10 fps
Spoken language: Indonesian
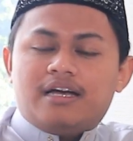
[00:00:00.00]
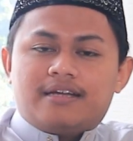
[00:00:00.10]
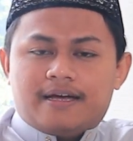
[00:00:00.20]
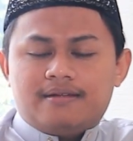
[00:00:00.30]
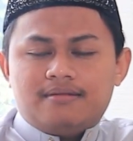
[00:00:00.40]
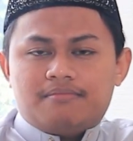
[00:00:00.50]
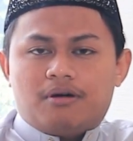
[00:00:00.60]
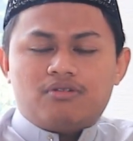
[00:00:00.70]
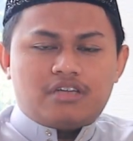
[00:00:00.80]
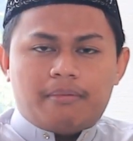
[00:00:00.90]
dengan
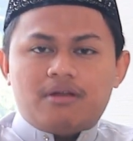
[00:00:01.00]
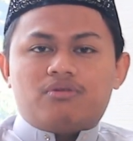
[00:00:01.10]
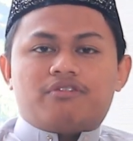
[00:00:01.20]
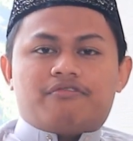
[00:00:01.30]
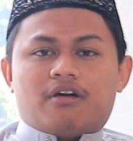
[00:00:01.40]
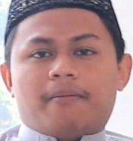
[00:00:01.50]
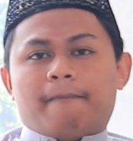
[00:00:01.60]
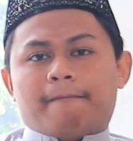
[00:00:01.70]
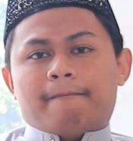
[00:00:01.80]
pengucapan huruf ro.